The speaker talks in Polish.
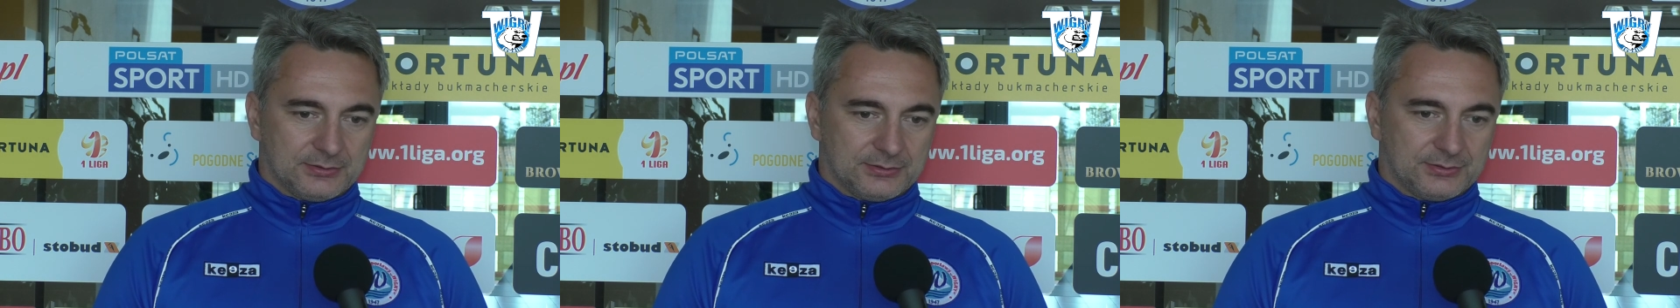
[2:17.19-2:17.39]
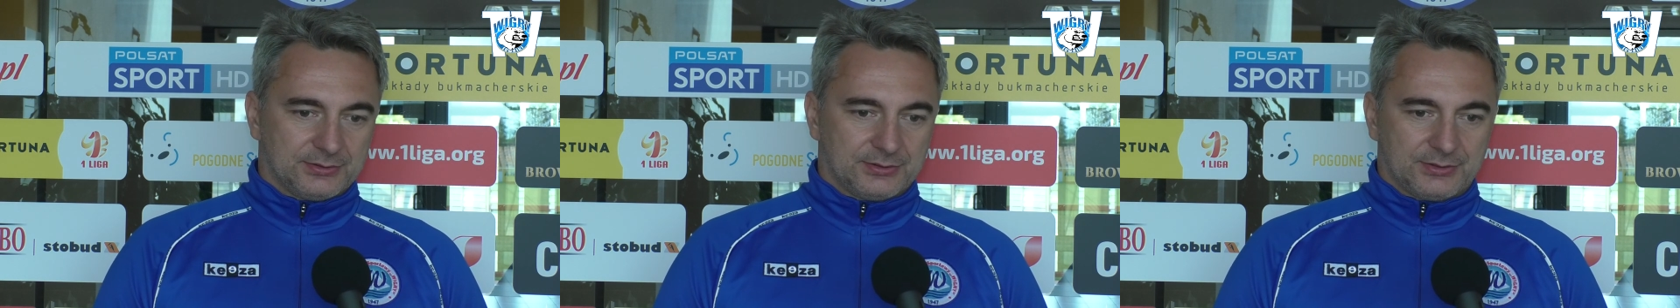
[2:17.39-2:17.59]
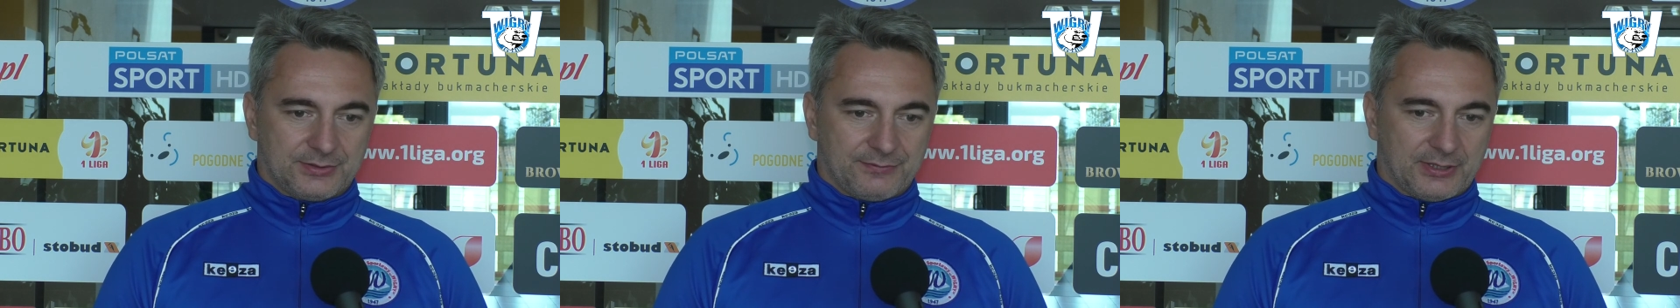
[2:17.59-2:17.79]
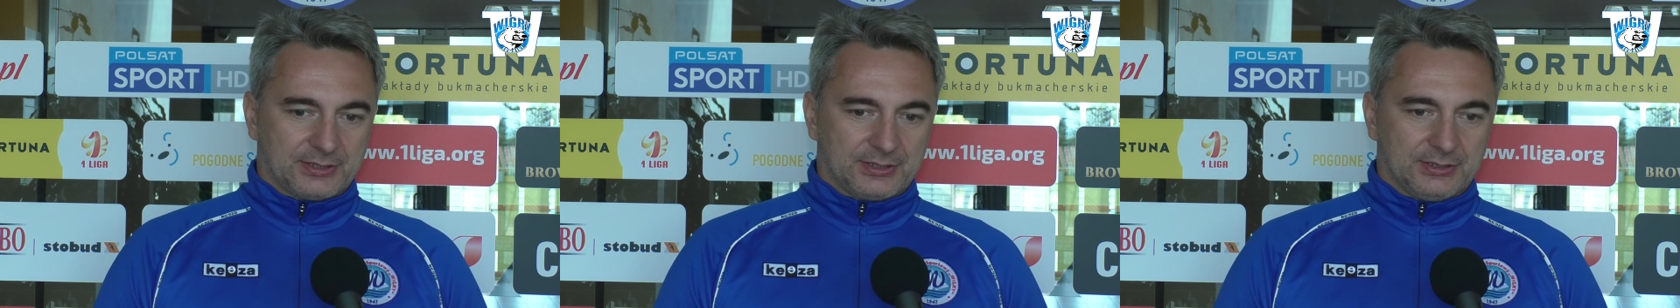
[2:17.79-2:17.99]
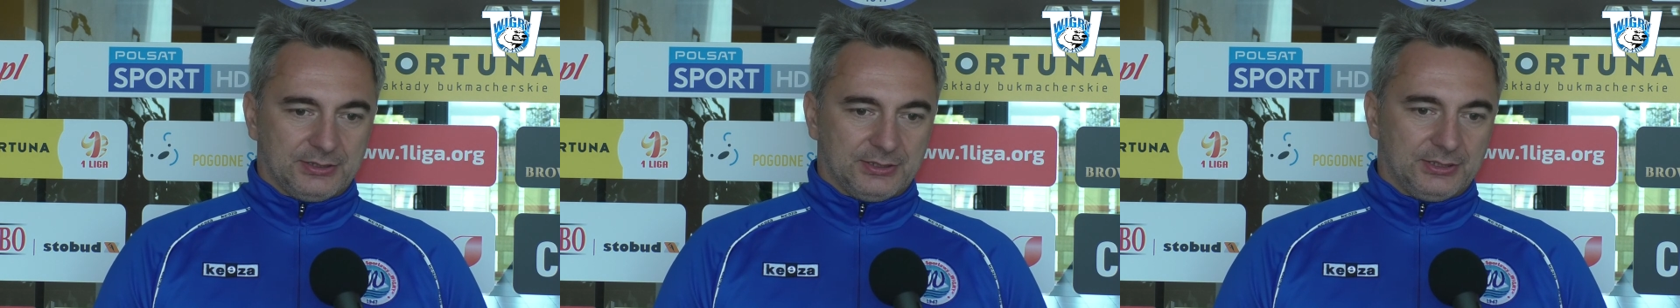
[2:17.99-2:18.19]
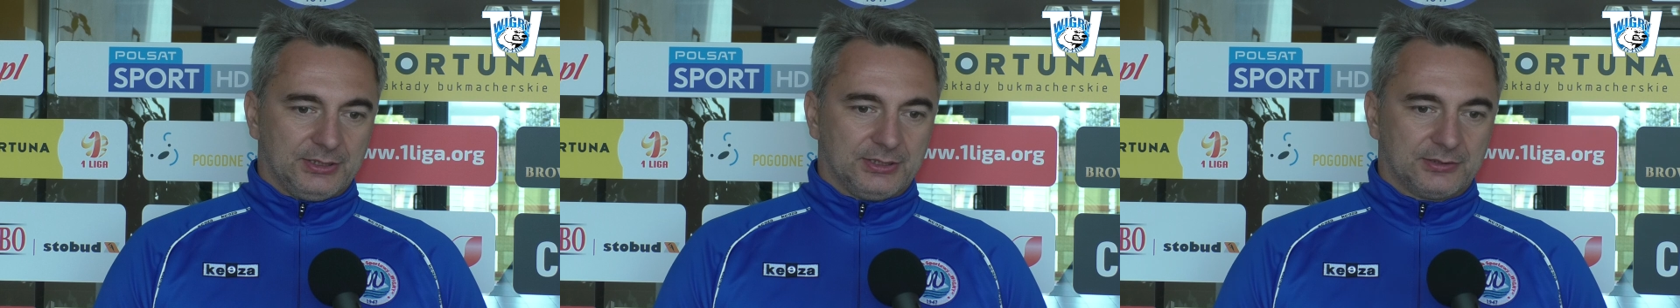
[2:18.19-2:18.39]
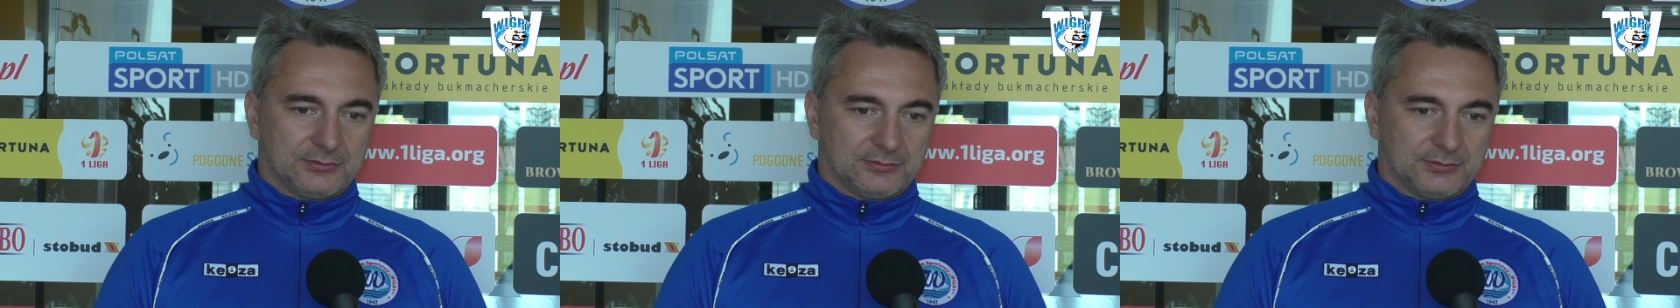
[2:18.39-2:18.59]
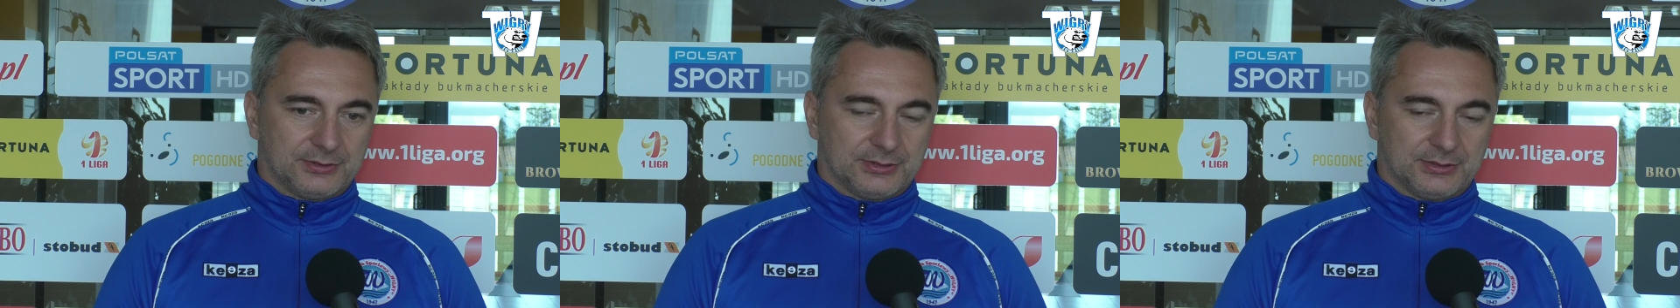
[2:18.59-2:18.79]
z czwartej ligi,
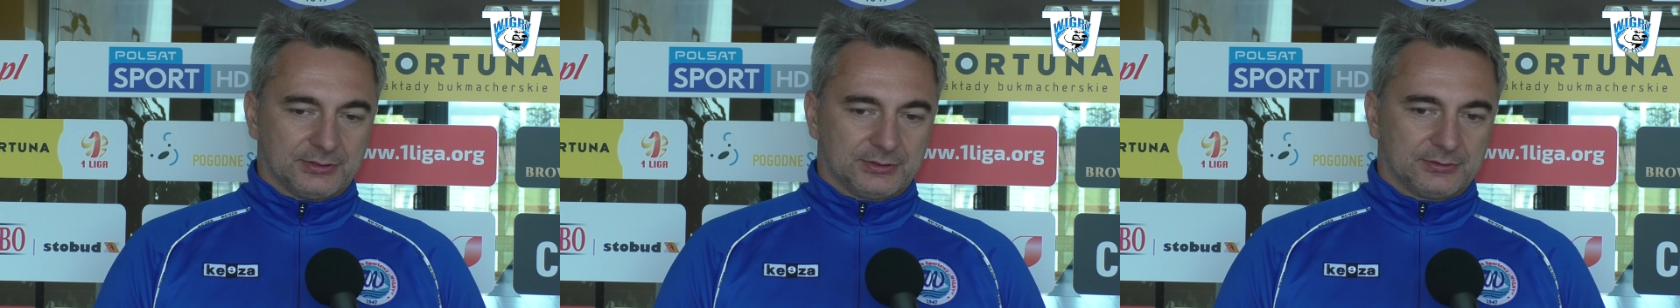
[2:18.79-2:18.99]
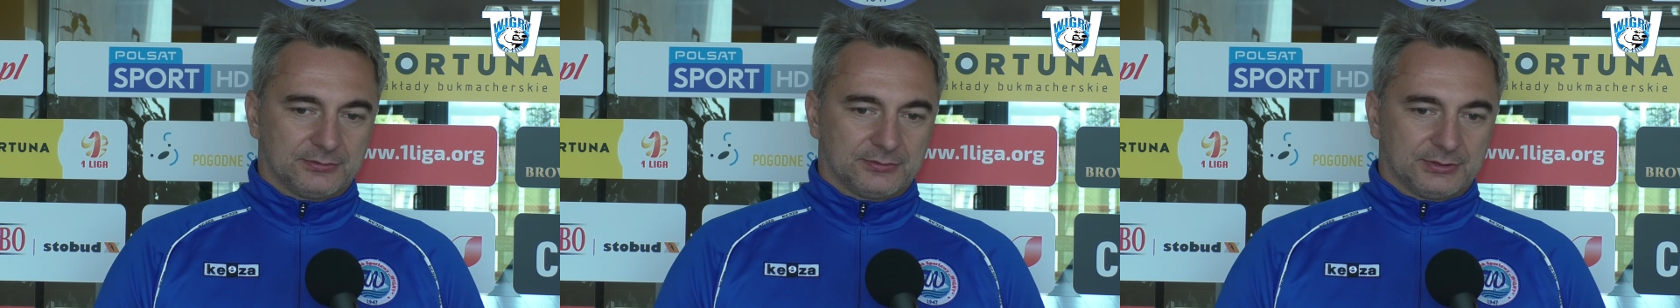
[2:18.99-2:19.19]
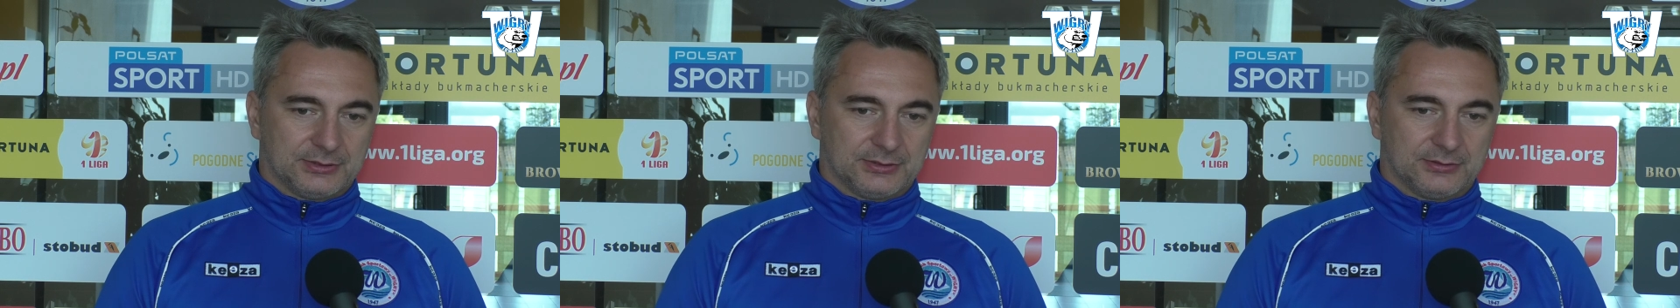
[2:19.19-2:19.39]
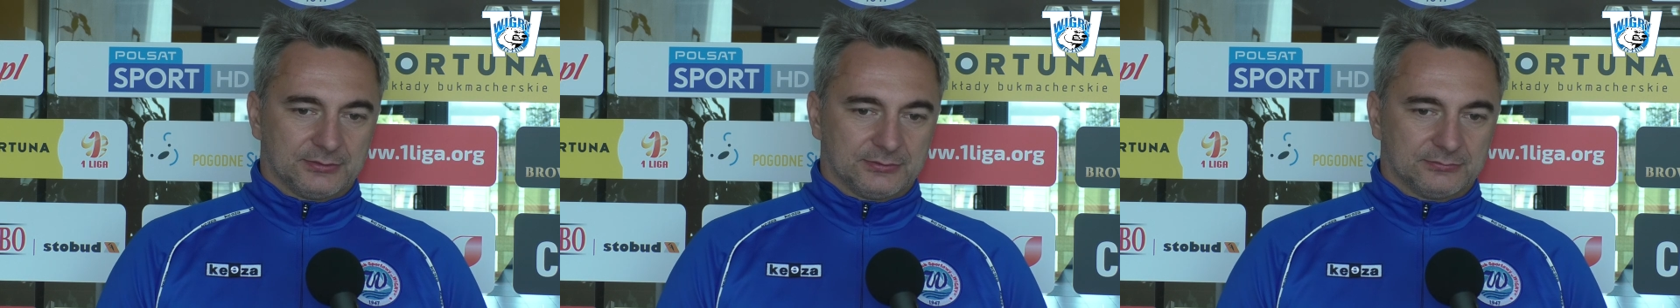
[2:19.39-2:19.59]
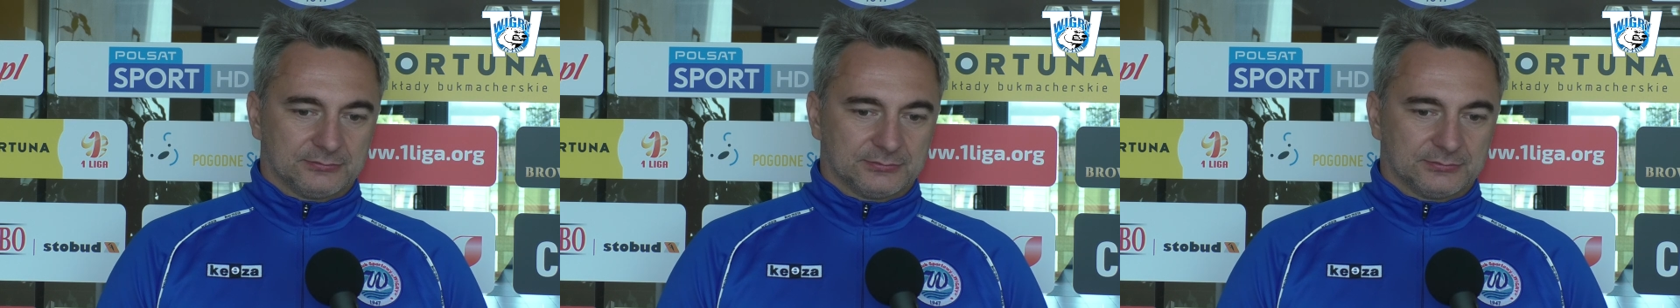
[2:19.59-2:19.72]
który, który